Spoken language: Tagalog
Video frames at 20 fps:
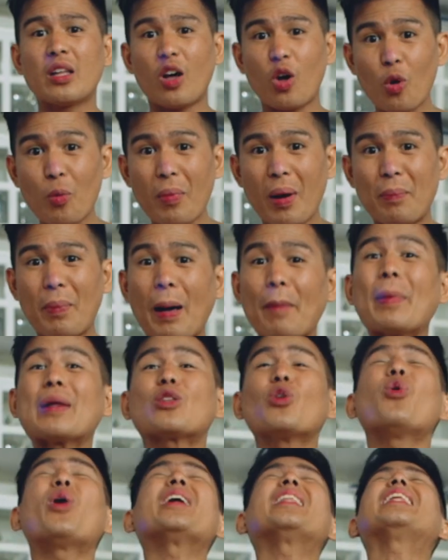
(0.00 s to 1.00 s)
naku,
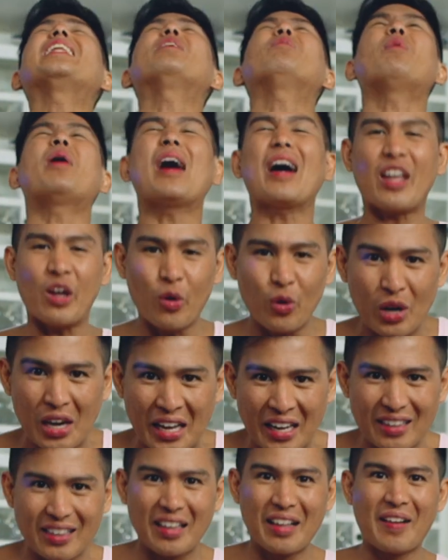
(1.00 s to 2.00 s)
mababato ka na naman kayo
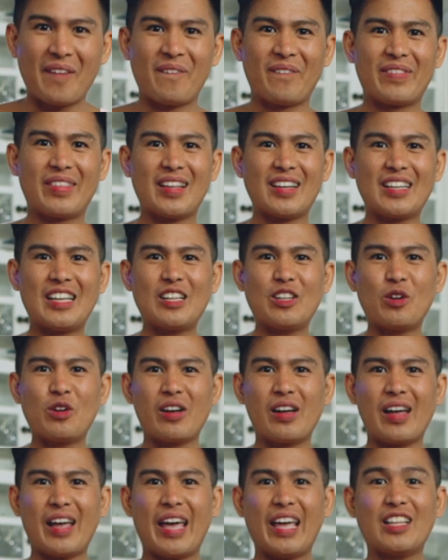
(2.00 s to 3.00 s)
ulit ng
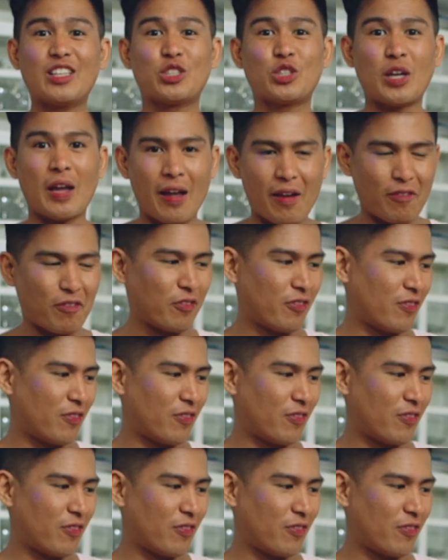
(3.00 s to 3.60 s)
inyong uh, head chef.